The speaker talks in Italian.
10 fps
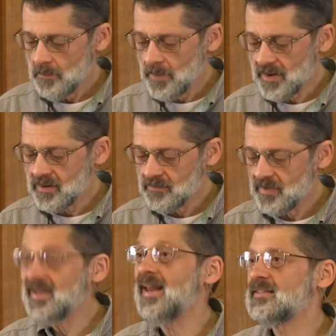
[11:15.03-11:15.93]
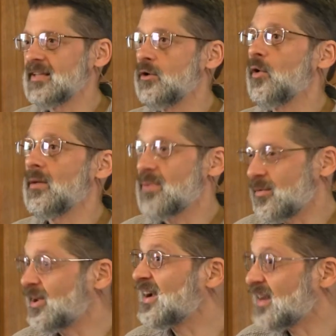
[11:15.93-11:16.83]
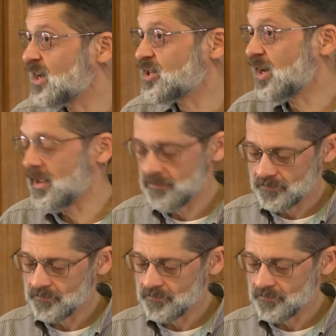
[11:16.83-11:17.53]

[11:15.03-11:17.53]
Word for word: per vedere se noi abbiamo da crescere.